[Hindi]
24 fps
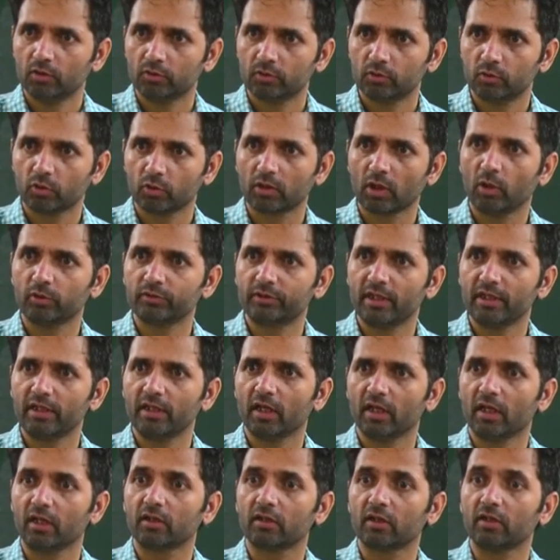तो क्या हो जाएगी
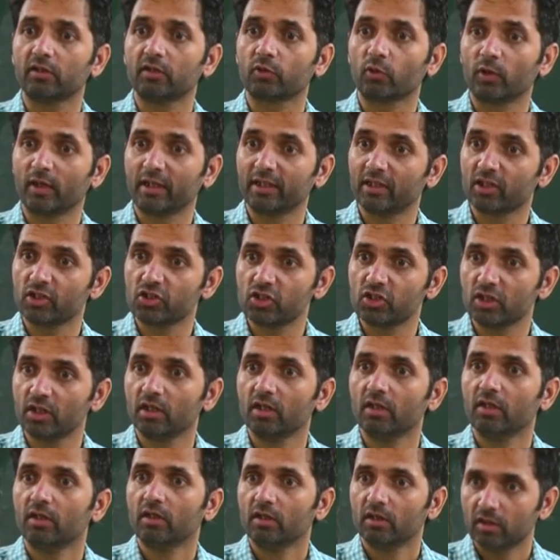अनकंट्रोल्ड एनर्जी
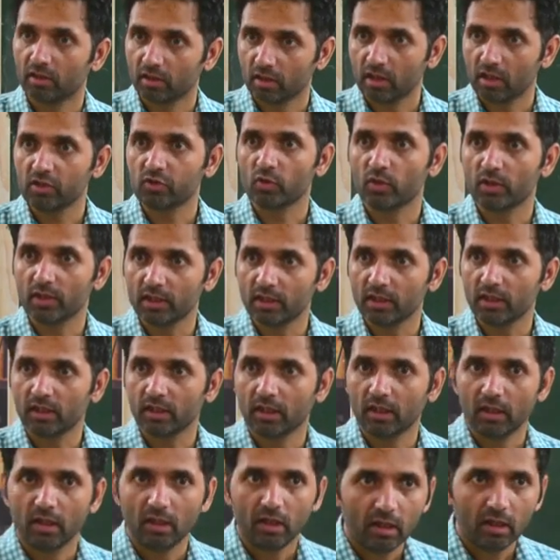रिलीज होएगी
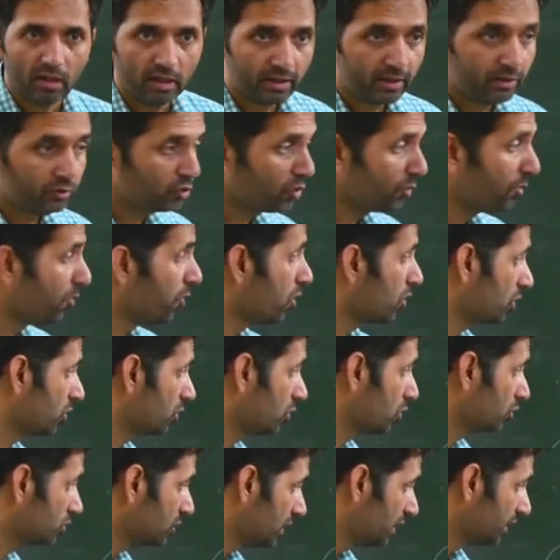लेकिन जो बोरोन
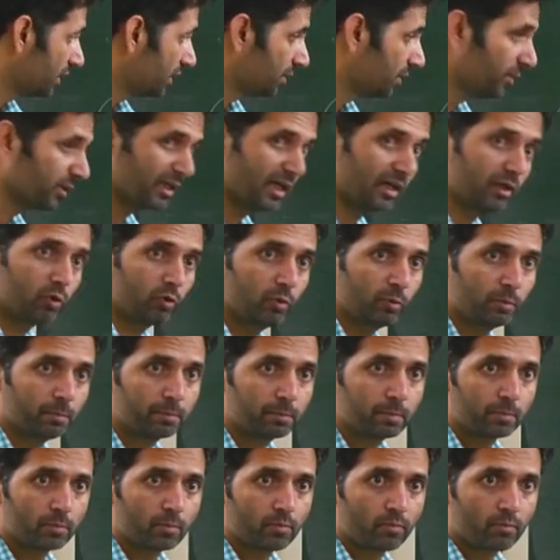होता है लेकिन मैं क्या करूँ
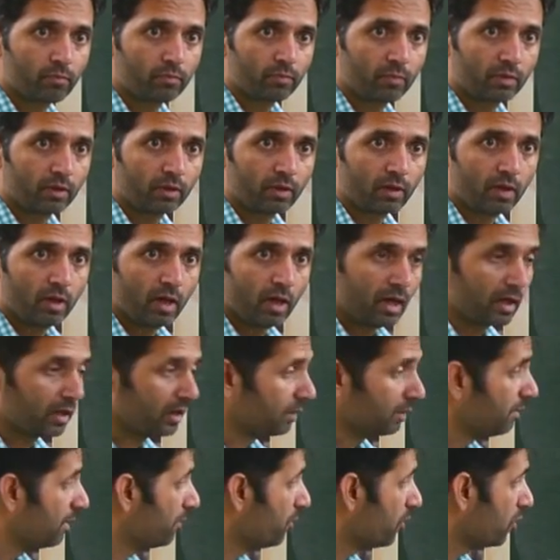अगर
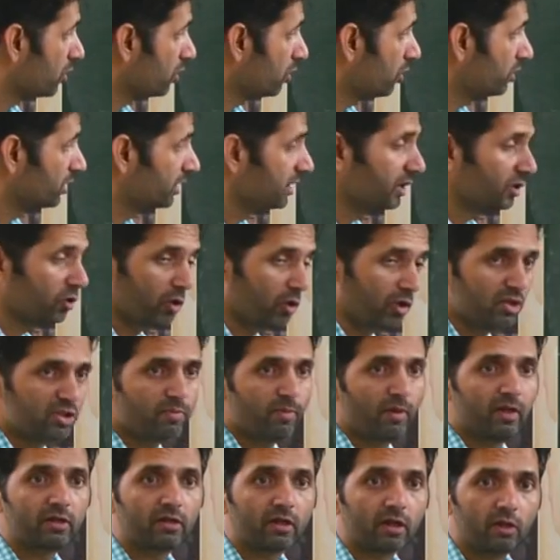मैं बोरोन की रोड
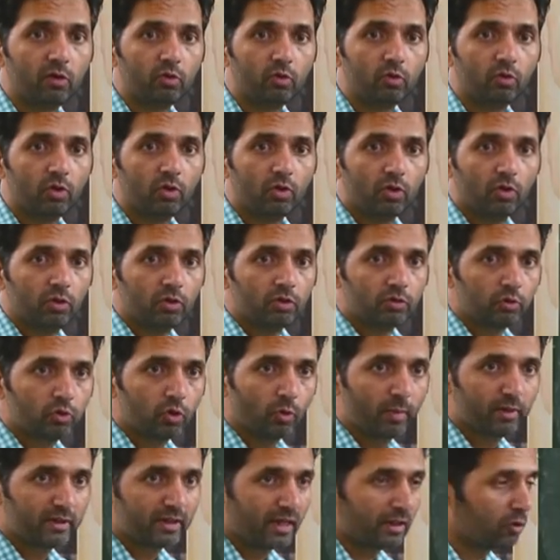इस्तेमाल कर लूँ तो
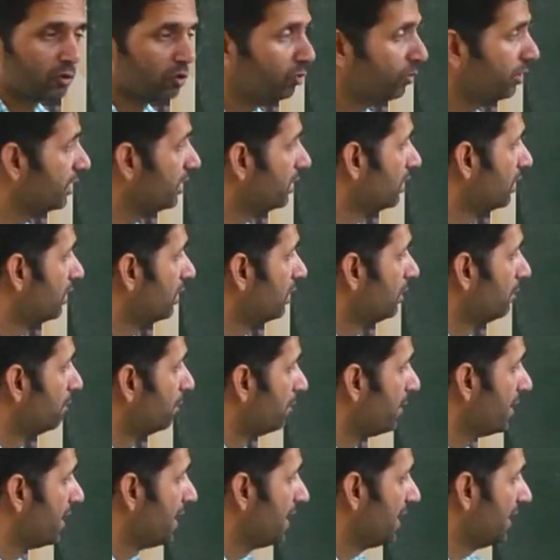मैं क्या करूँ भाई
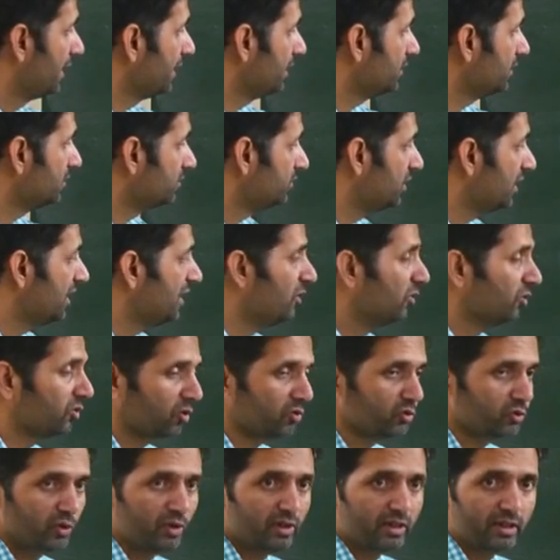मैं तीन न्यूट्रॉन
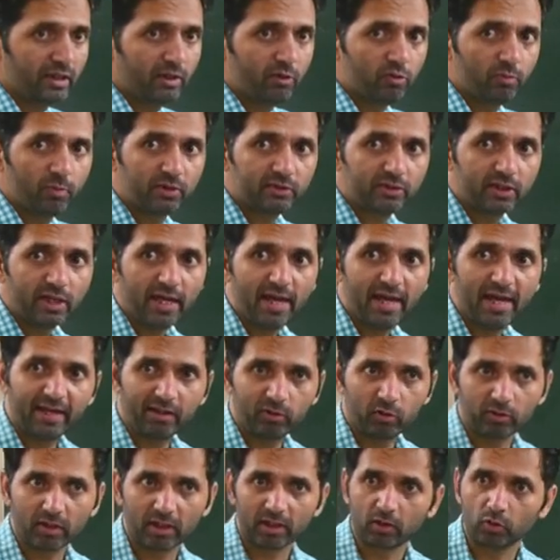जो निकले उसमें से एक को
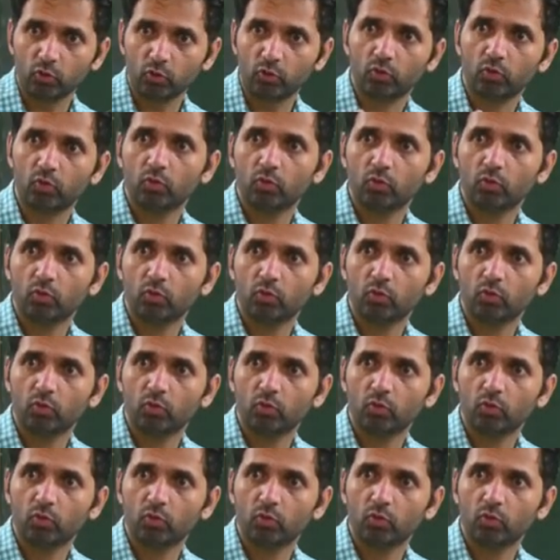क्या करूँ